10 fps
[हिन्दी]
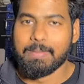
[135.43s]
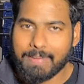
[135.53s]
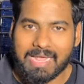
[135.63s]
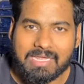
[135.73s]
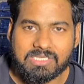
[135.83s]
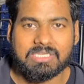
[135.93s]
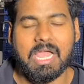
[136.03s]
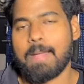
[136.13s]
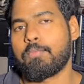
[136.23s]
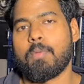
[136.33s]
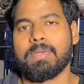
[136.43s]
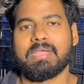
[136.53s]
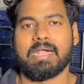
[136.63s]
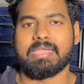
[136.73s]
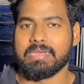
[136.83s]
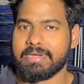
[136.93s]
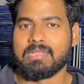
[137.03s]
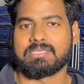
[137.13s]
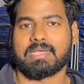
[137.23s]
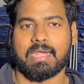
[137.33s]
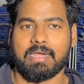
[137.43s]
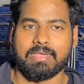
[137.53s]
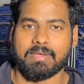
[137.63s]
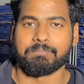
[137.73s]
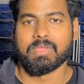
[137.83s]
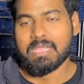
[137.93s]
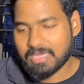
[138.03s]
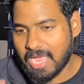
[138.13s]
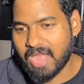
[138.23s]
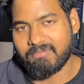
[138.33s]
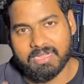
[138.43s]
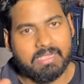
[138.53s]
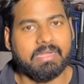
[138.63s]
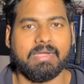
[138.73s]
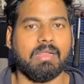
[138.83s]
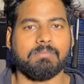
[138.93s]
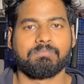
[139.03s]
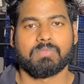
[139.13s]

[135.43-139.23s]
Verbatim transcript: पहली चीज़ आपको अपनी गाड़ी की नीडल चेक करानी है कार्बेटर की नीडल